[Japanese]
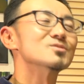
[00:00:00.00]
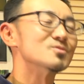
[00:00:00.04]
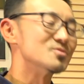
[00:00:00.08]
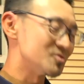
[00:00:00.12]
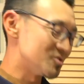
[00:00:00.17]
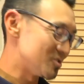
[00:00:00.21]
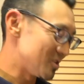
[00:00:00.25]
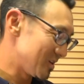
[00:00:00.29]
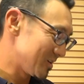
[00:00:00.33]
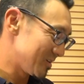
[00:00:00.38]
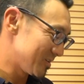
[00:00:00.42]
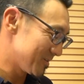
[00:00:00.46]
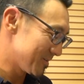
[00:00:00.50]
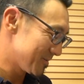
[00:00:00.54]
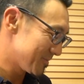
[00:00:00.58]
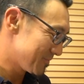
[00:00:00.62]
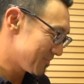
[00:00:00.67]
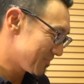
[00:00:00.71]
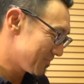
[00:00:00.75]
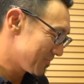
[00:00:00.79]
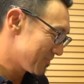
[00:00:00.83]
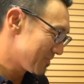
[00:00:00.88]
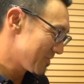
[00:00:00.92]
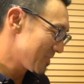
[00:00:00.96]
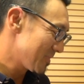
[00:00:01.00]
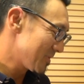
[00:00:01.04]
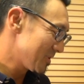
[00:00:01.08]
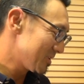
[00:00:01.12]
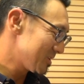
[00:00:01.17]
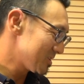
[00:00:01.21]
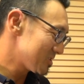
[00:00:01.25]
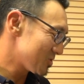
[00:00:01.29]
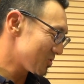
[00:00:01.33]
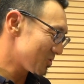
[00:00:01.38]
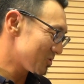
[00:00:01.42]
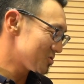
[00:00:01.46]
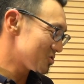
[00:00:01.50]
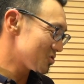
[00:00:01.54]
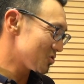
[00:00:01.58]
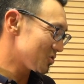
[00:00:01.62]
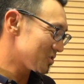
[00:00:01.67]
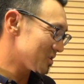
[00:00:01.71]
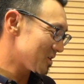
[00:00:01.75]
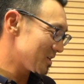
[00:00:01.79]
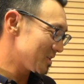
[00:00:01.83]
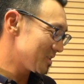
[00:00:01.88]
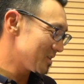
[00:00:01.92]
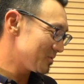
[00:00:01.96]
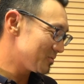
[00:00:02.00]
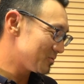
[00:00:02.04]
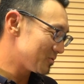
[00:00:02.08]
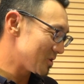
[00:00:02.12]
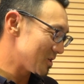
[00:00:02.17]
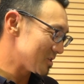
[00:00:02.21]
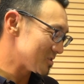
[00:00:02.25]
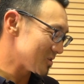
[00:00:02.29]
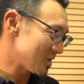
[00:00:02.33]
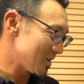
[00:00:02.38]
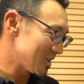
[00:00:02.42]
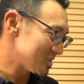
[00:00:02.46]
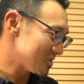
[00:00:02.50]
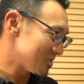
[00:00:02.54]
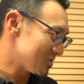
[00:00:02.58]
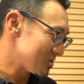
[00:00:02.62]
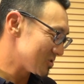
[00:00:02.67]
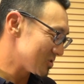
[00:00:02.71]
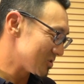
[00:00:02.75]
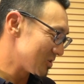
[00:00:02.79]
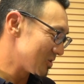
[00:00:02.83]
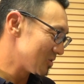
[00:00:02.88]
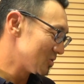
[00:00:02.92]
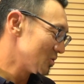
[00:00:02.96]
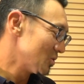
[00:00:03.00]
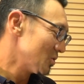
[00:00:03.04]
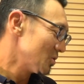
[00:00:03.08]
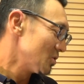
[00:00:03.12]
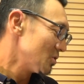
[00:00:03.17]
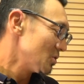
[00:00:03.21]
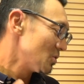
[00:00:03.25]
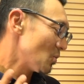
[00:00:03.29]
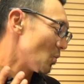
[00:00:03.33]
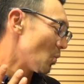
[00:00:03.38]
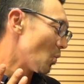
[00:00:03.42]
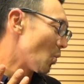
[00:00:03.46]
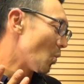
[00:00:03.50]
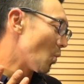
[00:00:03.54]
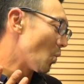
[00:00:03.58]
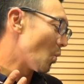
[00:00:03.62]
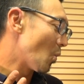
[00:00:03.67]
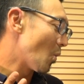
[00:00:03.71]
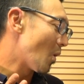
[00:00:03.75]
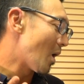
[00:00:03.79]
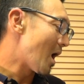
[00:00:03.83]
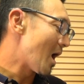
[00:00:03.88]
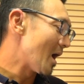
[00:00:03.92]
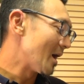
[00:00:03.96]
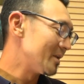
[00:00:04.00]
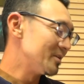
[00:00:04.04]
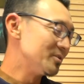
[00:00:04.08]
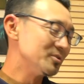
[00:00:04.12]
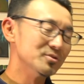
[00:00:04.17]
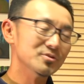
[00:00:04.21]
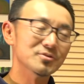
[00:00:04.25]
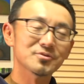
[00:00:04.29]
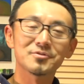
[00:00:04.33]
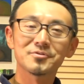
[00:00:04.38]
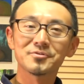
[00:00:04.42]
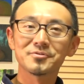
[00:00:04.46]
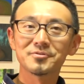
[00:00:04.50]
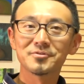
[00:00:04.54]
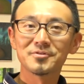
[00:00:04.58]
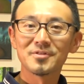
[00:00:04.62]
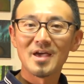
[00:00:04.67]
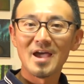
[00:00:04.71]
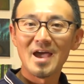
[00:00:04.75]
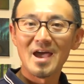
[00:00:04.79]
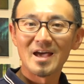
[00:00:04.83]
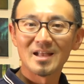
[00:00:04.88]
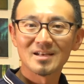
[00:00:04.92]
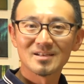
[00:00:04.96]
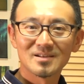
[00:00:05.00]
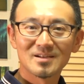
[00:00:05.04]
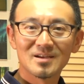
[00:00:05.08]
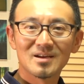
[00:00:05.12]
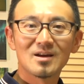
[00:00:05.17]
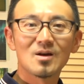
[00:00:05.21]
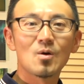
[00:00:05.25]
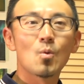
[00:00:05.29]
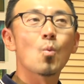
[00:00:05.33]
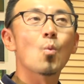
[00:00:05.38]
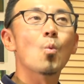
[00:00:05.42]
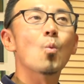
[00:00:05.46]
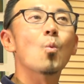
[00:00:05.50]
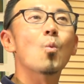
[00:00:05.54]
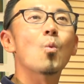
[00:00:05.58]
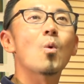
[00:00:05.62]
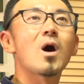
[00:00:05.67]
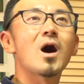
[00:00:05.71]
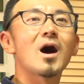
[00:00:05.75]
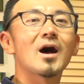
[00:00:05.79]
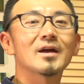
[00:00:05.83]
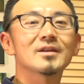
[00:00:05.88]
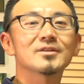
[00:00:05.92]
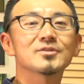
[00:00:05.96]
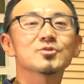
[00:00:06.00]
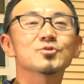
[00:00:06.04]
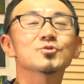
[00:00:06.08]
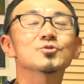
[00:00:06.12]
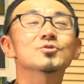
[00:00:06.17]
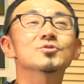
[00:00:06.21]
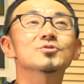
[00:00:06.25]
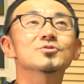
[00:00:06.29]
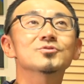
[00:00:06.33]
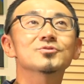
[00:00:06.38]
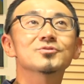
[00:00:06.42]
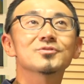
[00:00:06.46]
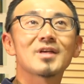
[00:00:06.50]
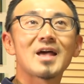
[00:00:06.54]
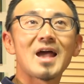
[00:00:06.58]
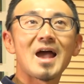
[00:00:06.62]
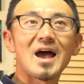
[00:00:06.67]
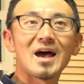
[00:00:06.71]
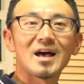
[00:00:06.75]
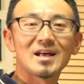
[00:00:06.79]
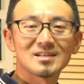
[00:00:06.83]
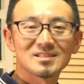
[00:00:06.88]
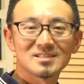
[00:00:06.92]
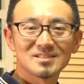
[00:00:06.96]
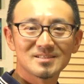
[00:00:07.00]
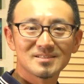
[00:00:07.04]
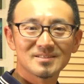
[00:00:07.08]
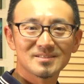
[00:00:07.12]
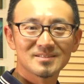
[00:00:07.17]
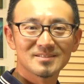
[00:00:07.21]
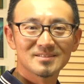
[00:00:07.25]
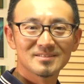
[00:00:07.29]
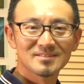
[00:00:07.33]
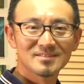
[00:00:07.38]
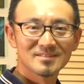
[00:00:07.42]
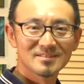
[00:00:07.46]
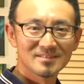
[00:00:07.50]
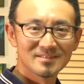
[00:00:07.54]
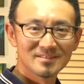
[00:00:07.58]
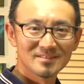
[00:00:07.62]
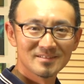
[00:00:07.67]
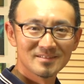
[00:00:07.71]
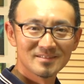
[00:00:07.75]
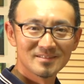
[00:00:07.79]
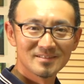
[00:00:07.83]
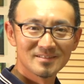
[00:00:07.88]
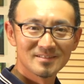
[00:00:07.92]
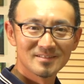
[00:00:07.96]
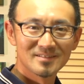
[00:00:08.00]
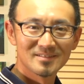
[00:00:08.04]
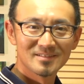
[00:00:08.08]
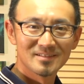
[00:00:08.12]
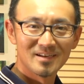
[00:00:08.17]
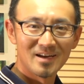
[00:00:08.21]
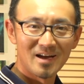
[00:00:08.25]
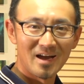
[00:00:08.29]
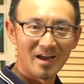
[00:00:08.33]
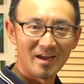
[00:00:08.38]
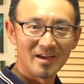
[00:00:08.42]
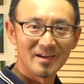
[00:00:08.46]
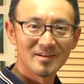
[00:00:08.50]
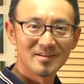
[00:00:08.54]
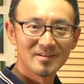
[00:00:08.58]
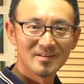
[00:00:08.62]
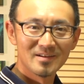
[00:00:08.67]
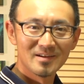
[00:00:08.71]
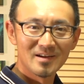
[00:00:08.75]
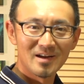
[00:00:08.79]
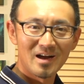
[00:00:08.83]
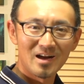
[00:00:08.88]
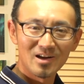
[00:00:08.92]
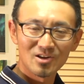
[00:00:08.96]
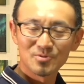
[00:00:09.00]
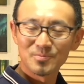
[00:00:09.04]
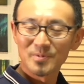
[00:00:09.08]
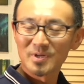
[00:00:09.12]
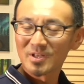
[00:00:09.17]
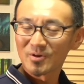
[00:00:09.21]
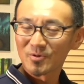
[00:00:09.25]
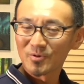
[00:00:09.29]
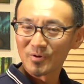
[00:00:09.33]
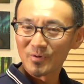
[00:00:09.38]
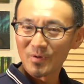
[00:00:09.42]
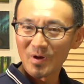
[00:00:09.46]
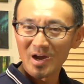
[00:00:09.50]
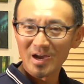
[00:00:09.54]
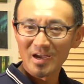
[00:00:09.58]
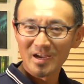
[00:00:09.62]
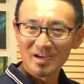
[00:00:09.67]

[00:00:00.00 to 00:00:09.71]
音していくでその状態でフレーズを発音する Why do you do that? Why do you do that? はいあくまでこれは